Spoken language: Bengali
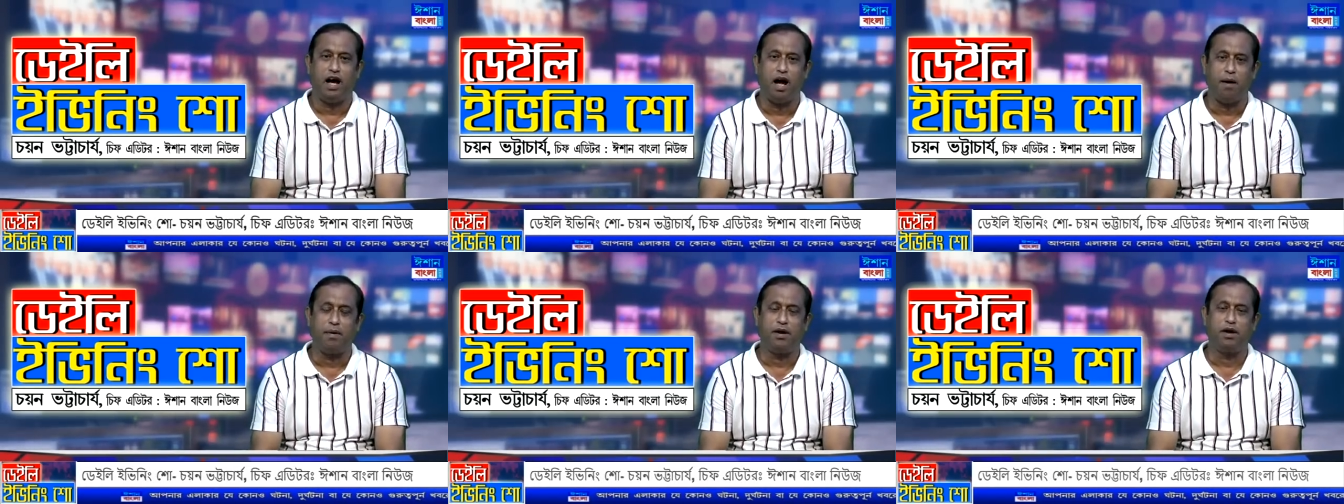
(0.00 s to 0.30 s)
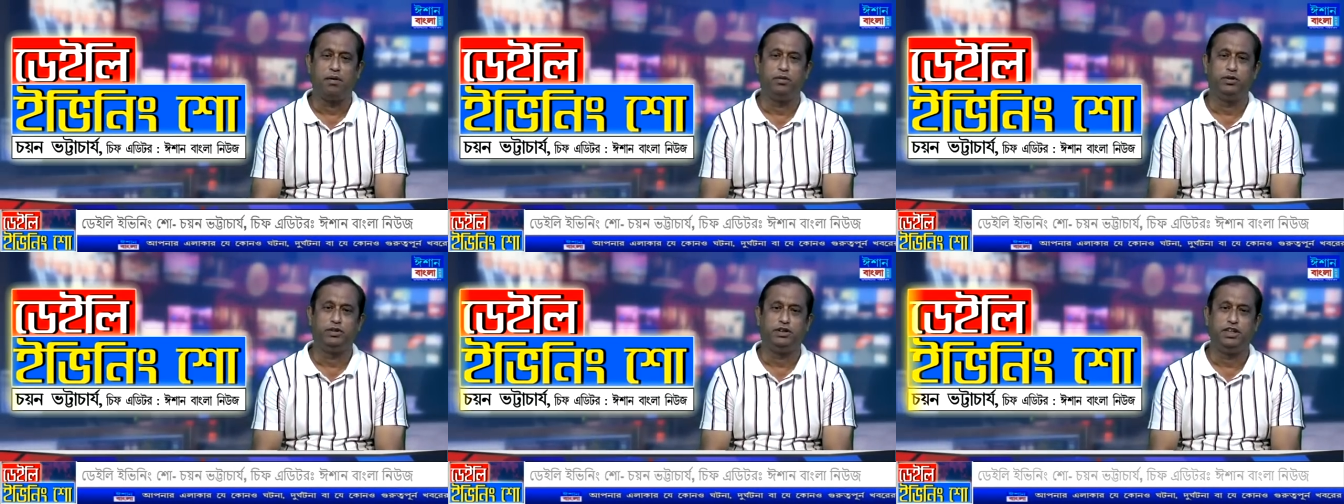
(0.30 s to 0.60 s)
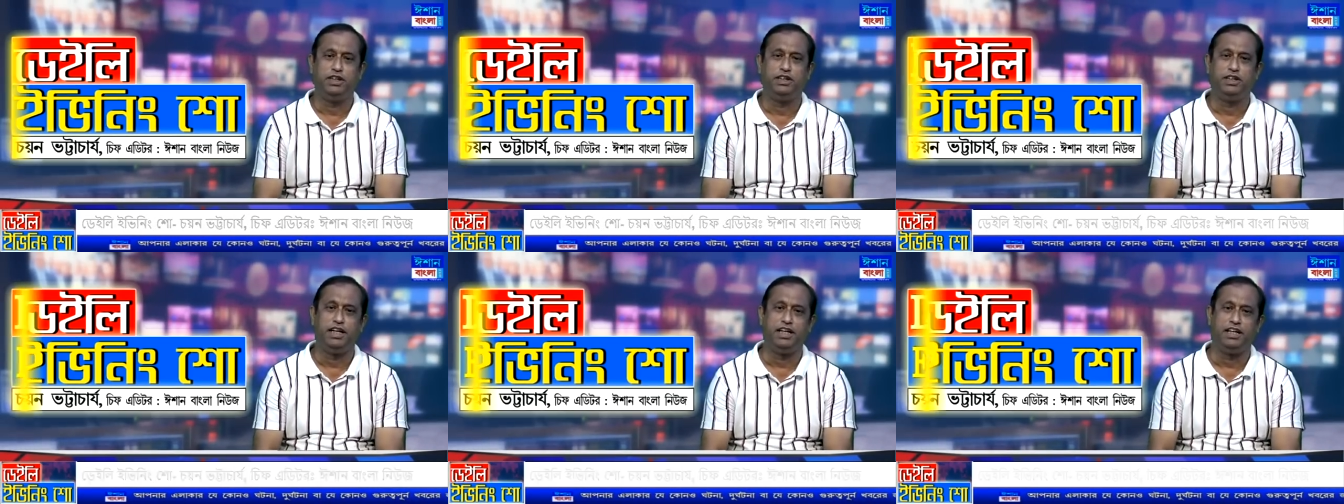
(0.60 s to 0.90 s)
আবারও
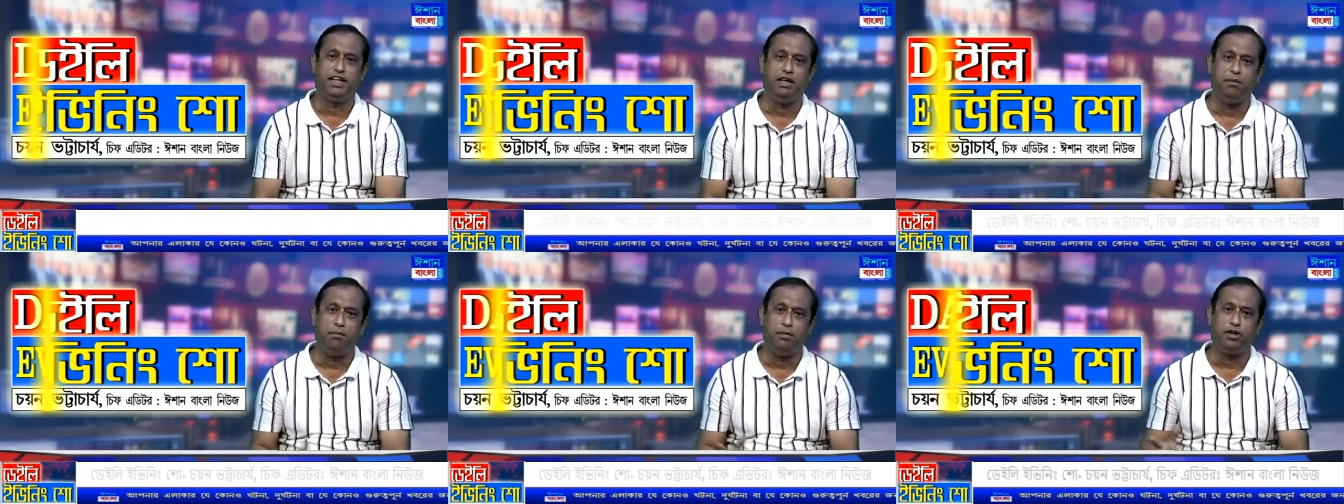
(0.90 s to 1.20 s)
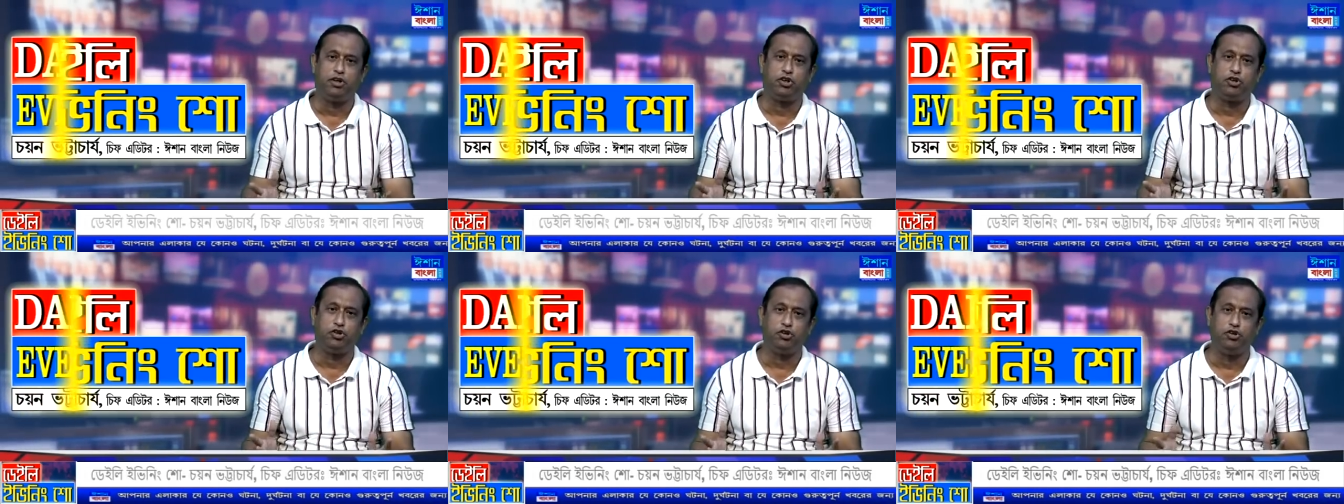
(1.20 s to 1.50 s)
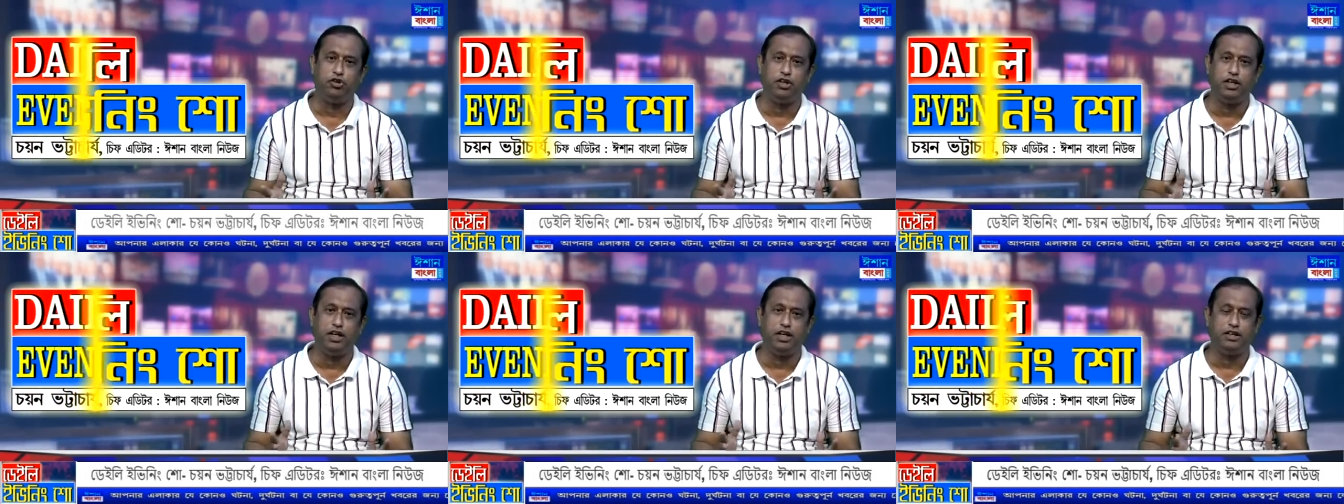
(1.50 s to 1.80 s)
বলছি সেই ডিলিমিটেশন
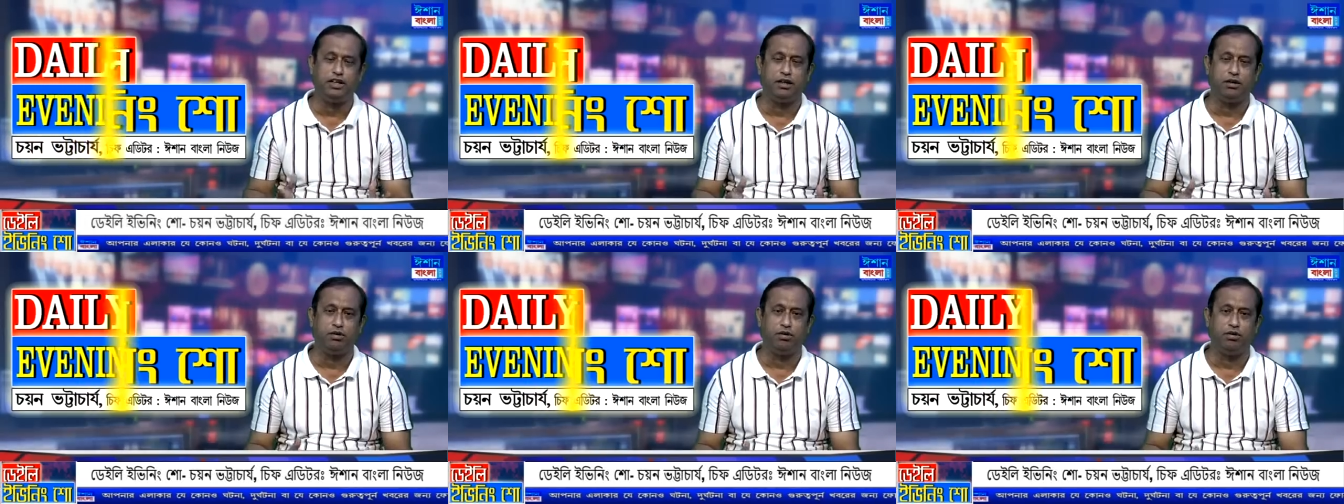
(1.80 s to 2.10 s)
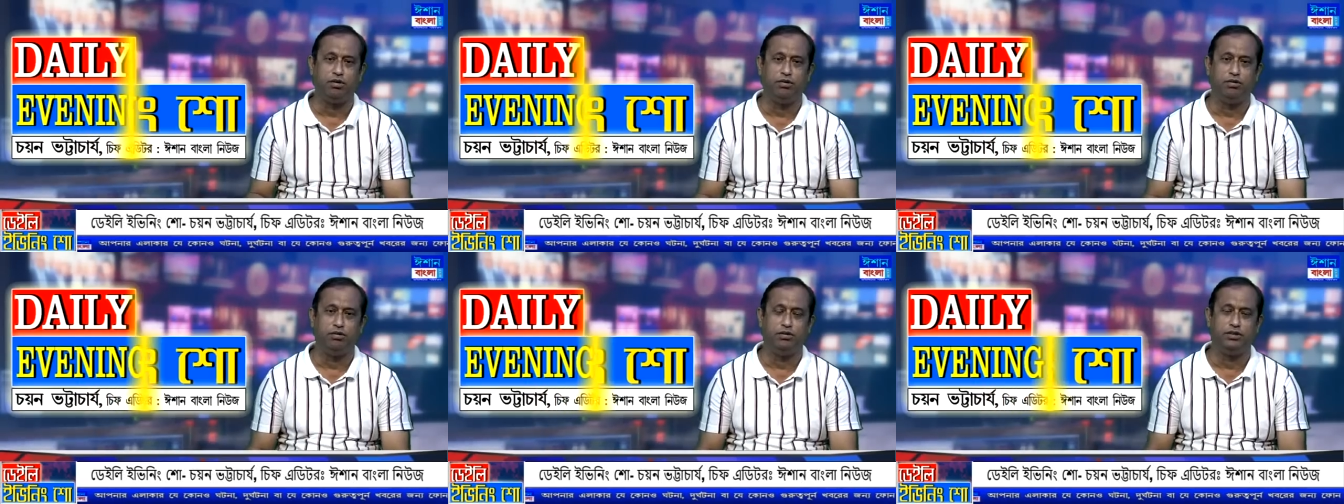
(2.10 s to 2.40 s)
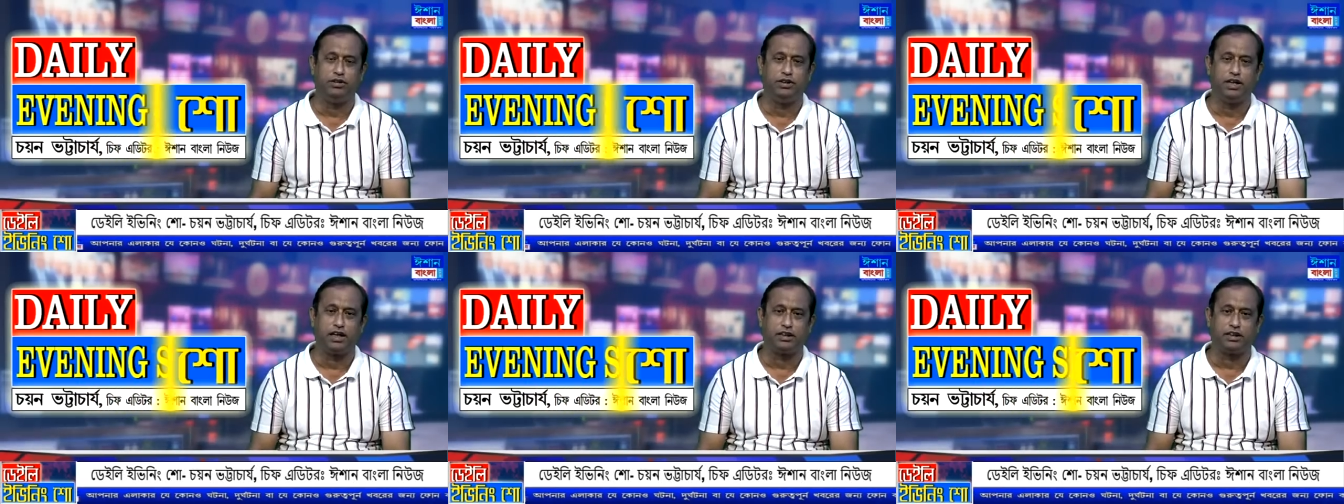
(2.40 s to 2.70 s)
নিয়ে যেন
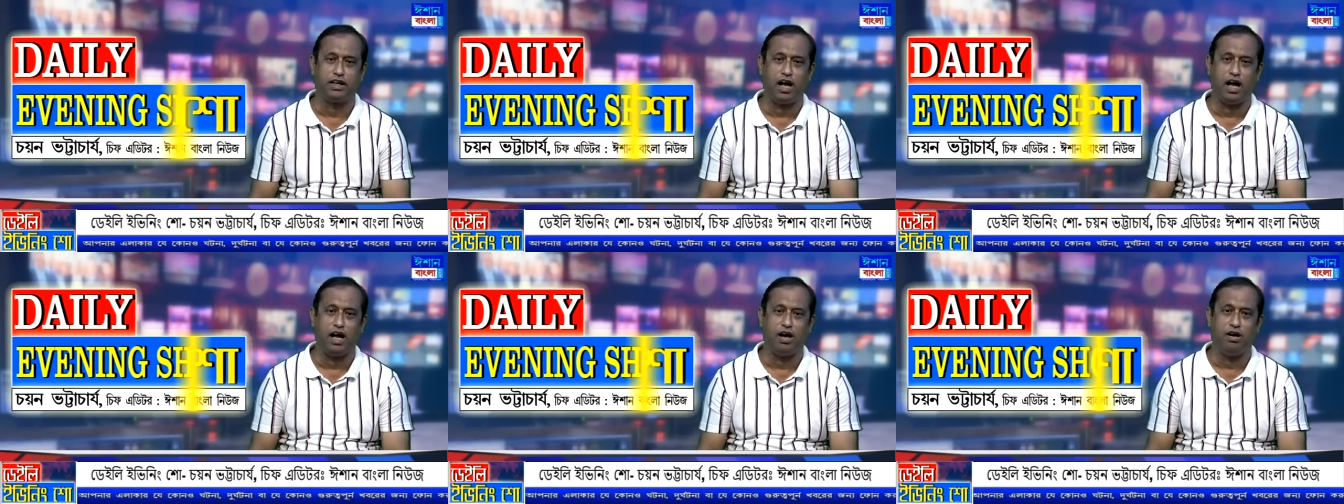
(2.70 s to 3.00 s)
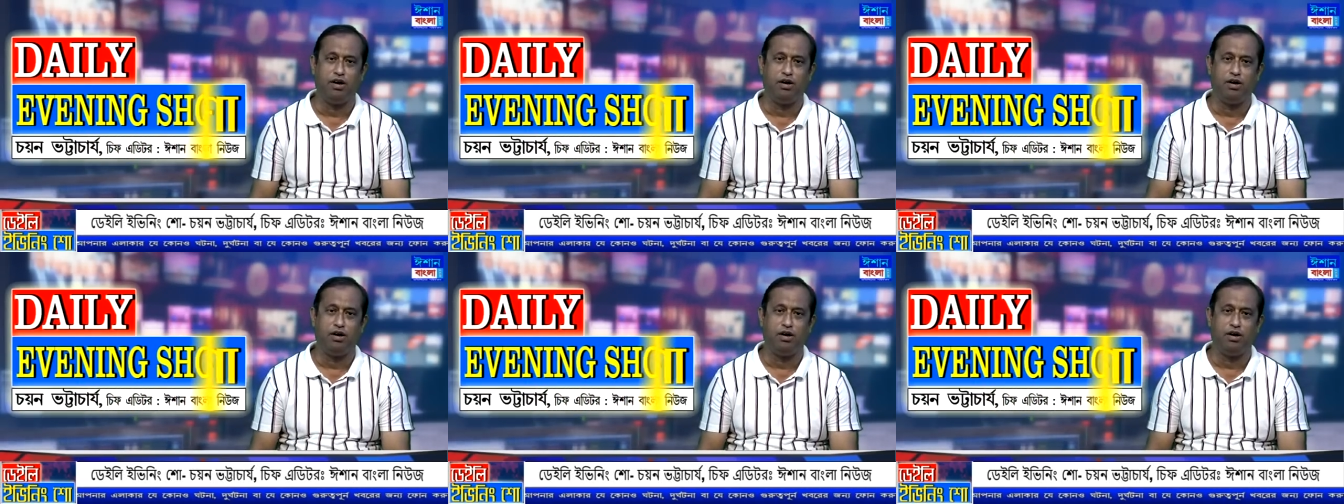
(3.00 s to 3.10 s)
যে একটা